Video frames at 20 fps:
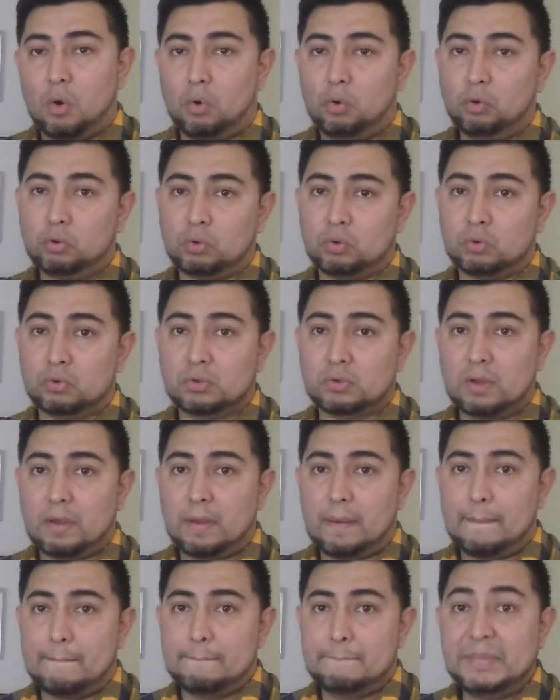Otros,
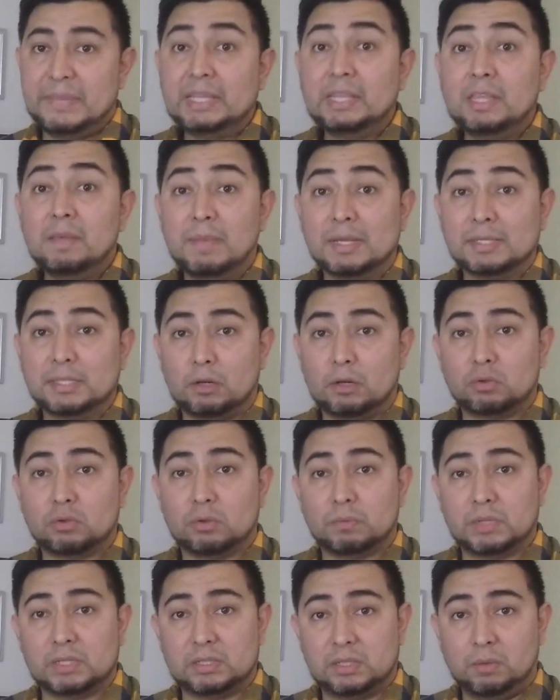víctimas de los
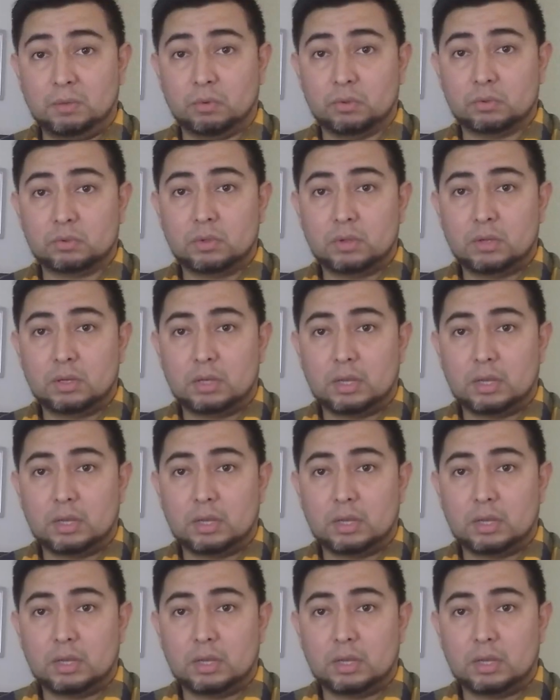obsesivos,